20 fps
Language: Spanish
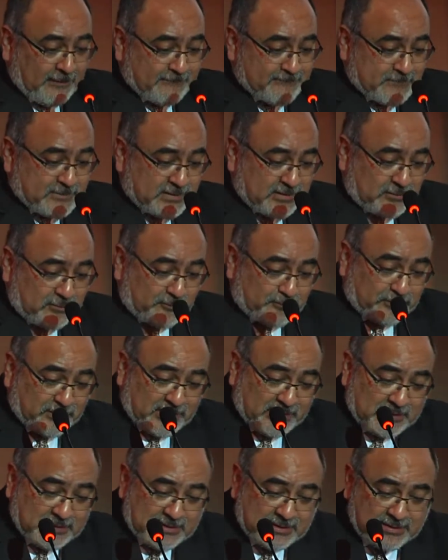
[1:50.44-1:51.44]
No,
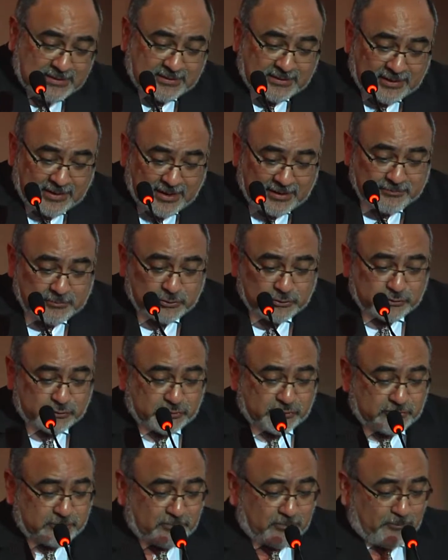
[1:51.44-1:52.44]
y
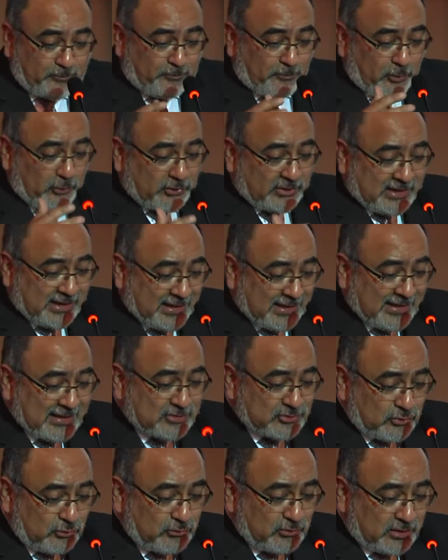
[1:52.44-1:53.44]
digamos, ¿por qué
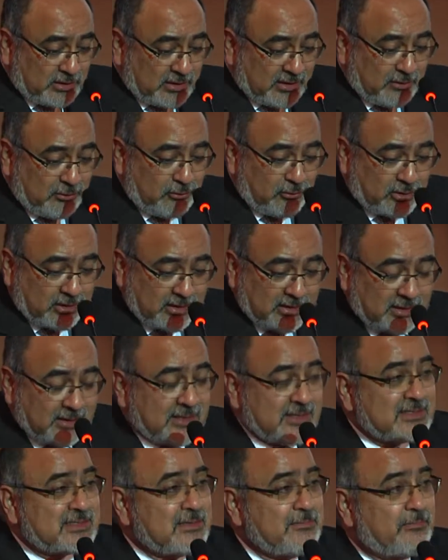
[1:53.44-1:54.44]
razón creo que
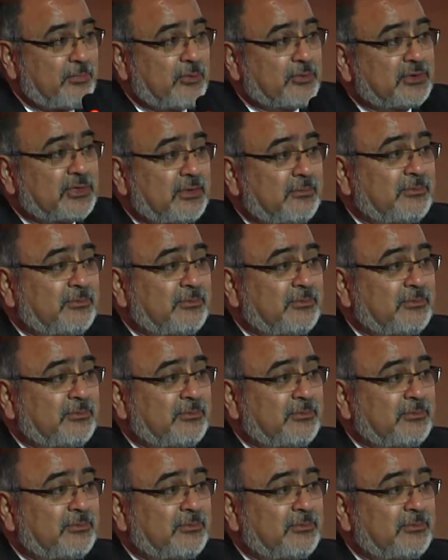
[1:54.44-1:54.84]
es importante,